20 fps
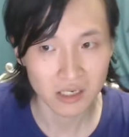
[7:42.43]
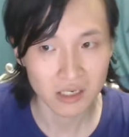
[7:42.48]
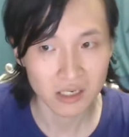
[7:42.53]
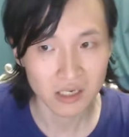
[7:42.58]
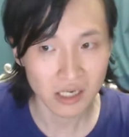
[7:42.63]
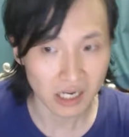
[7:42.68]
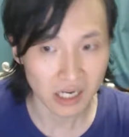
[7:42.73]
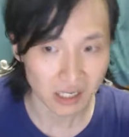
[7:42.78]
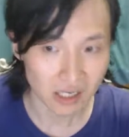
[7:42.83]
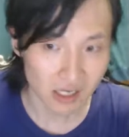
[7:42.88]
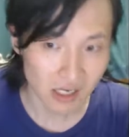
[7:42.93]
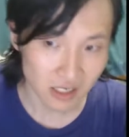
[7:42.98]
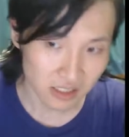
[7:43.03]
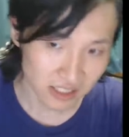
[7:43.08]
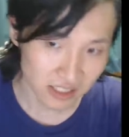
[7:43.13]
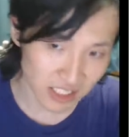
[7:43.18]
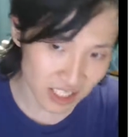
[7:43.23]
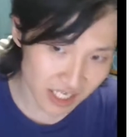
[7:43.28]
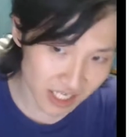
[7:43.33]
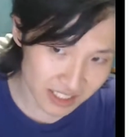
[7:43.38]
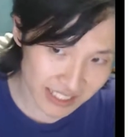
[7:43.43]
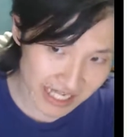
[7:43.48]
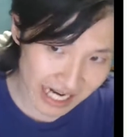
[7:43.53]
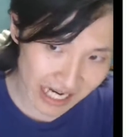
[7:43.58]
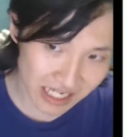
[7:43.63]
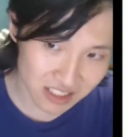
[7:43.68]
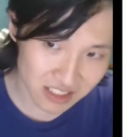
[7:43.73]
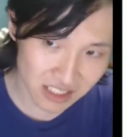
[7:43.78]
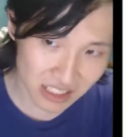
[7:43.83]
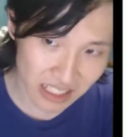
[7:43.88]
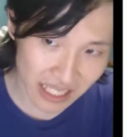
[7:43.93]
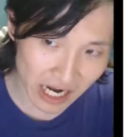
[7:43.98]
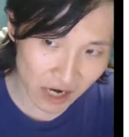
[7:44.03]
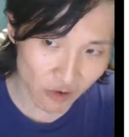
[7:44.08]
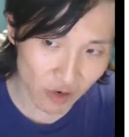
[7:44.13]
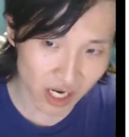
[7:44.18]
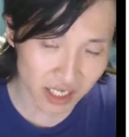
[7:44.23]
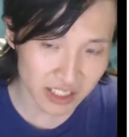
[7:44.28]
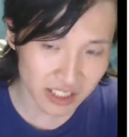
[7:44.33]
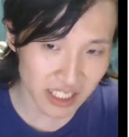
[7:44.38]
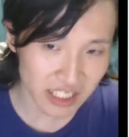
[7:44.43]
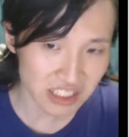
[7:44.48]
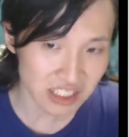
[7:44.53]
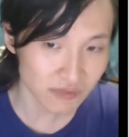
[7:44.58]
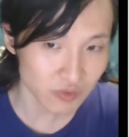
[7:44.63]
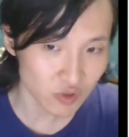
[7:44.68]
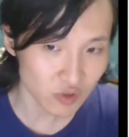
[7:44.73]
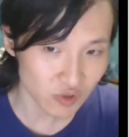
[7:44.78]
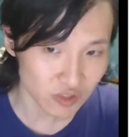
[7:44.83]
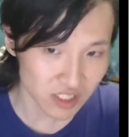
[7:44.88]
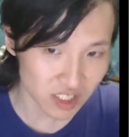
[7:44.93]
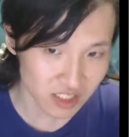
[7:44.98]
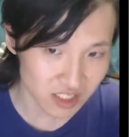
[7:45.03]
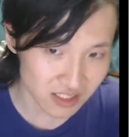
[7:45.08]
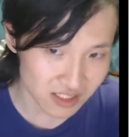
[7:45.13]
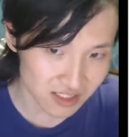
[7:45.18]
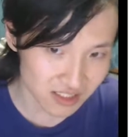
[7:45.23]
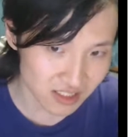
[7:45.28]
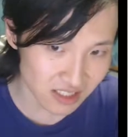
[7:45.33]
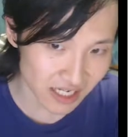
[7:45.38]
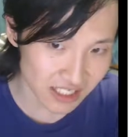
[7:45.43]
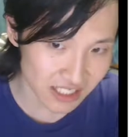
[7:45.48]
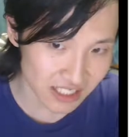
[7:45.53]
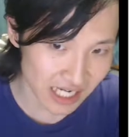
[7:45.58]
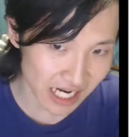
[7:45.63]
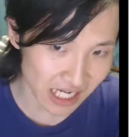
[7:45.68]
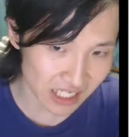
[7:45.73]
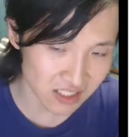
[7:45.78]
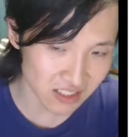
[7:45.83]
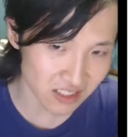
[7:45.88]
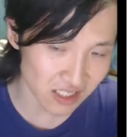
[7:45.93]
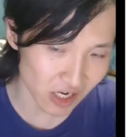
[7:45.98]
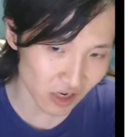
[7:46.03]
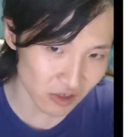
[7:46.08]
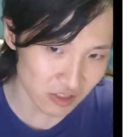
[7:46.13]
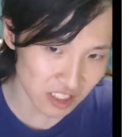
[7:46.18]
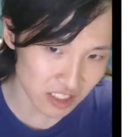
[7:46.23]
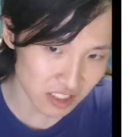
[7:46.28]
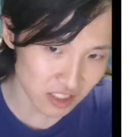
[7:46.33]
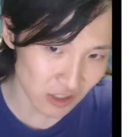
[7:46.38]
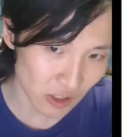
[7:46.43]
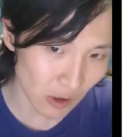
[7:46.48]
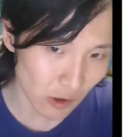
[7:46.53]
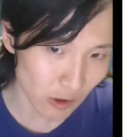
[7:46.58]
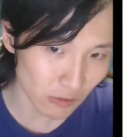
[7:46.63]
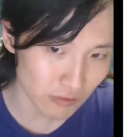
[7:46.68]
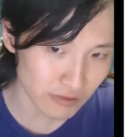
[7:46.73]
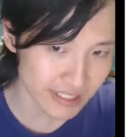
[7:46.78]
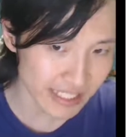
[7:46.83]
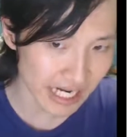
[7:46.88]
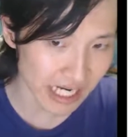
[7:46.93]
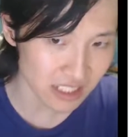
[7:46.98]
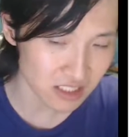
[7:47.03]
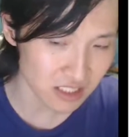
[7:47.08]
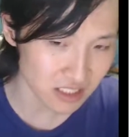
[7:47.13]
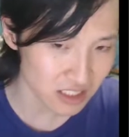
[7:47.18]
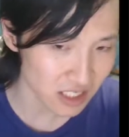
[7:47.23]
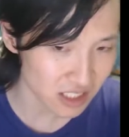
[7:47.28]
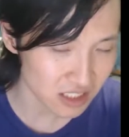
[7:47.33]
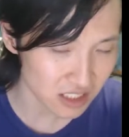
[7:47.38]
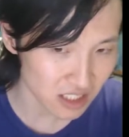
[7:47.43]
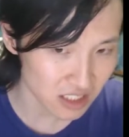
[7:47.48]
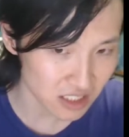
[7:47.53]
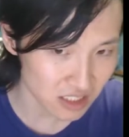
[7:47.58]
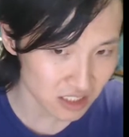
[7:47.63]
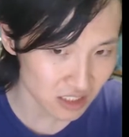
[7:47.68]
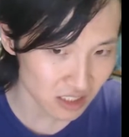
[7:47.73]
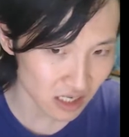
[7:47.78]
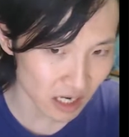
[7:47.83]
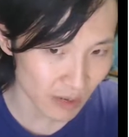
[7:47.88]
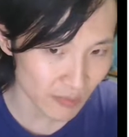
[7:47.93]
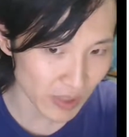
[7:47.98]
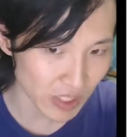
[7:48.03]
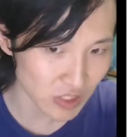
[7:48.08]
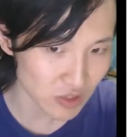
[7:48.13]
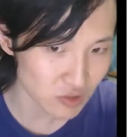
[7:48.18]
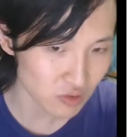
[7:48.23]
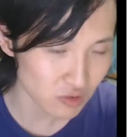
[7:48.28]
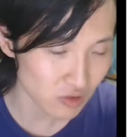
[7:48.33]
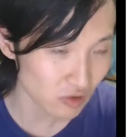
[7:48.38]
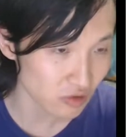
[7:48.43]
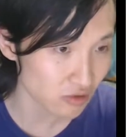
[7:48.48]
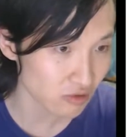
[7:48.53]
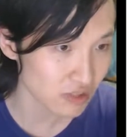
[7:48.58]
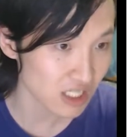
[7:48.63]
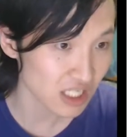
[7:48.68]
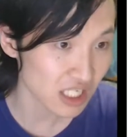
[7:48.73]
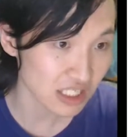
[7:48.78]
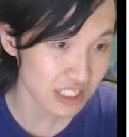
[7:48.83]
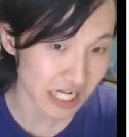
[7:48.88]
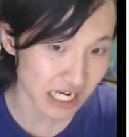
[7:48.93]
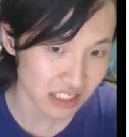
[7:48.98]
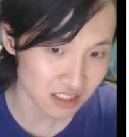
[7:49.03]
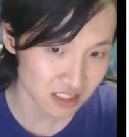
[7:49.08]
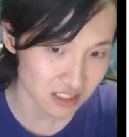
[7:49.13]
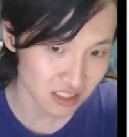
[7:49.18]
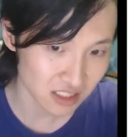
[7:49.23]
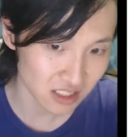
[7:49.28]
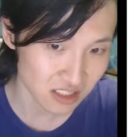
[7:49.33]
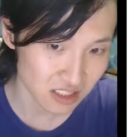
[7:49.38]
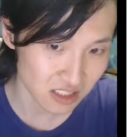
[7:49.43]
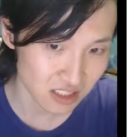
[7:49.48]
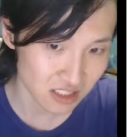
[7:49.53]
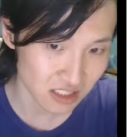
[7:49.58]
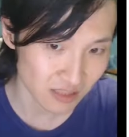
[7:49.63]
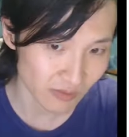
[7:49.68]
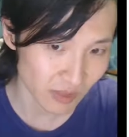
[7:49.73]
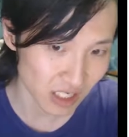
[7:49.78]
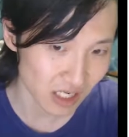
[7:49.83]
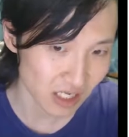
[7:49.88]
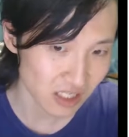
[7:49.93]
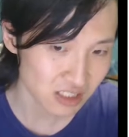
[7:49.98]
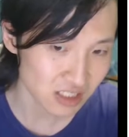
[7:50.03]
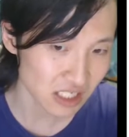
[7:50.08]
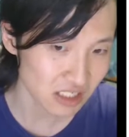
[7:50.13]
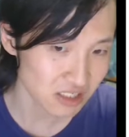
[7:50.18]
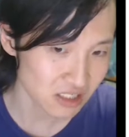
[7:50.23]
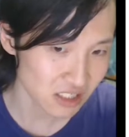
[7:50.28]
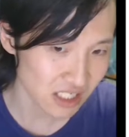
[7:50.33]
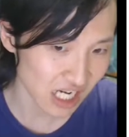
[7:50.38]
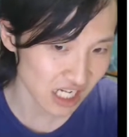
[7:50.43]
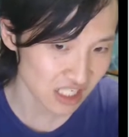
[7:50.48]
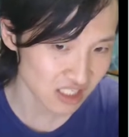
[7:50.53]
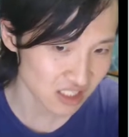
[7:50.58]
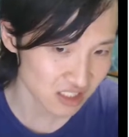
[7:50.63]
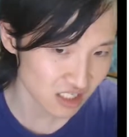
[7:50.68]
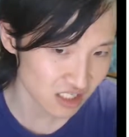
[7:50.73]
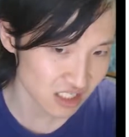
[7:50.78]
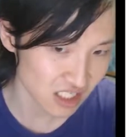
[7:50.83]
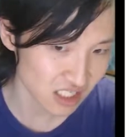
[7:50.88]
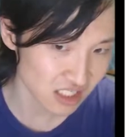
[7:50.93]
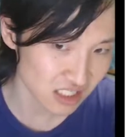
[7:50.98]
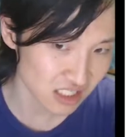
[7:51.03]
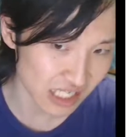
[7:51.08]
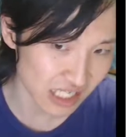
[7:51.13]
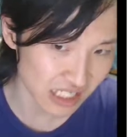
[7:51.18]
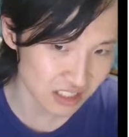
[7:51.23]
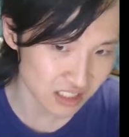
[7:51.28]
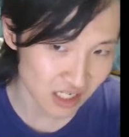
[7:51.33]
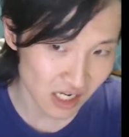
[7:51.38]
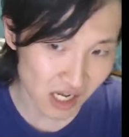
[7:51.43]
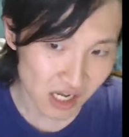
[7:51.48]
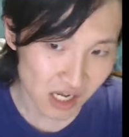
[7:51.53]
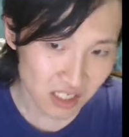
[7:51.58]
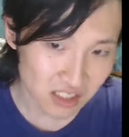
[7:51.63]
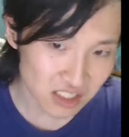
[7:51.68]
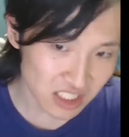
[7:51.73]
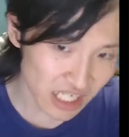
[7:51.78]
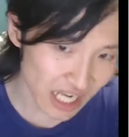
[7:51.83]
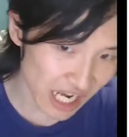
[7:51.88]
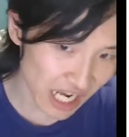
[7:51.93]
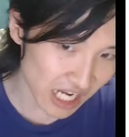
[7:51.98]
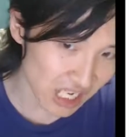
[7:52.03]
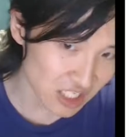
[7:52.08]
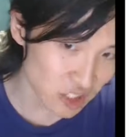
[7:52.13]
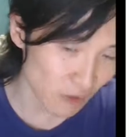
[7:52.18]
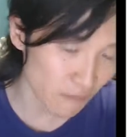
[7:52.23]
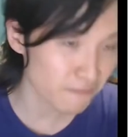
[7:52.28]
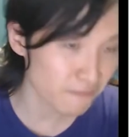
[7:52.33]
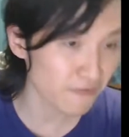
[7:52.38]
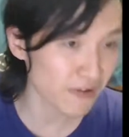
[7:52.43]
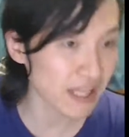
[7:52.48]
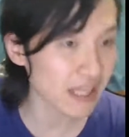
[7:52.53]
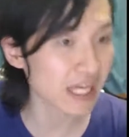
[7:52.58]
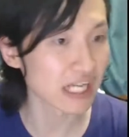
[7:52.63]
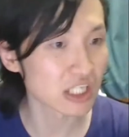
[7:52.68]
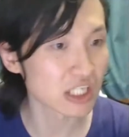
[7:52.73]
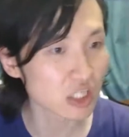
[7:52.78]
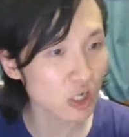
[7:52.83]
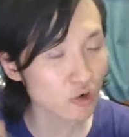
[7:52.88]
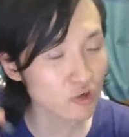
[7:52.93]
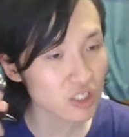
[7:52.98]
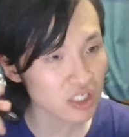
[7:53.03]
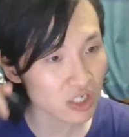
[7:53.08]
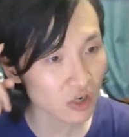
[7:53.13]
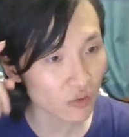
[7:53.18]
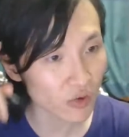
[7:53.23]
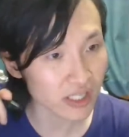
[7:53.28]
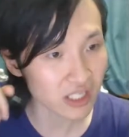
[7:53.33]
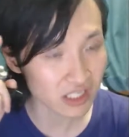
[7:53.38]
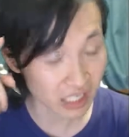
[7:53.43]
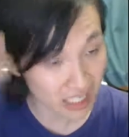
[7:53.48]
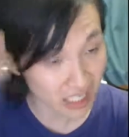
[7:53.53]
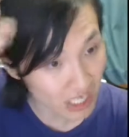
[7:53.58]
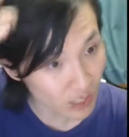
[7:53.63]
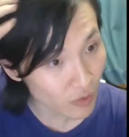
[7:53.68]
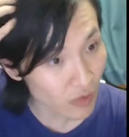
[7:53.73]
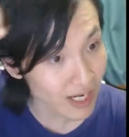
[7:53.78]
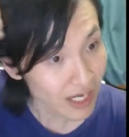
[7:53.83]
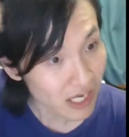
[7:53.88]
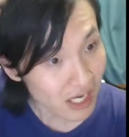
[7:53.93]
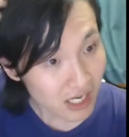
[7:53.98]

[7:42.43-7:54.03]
啊。一个价值的量化和定性，比如说这是私人价值，哦，这是公共价值，这是呃民族共同体的价值，这是什么政治价值，这经济价值，这种分类都是有问题的，因为。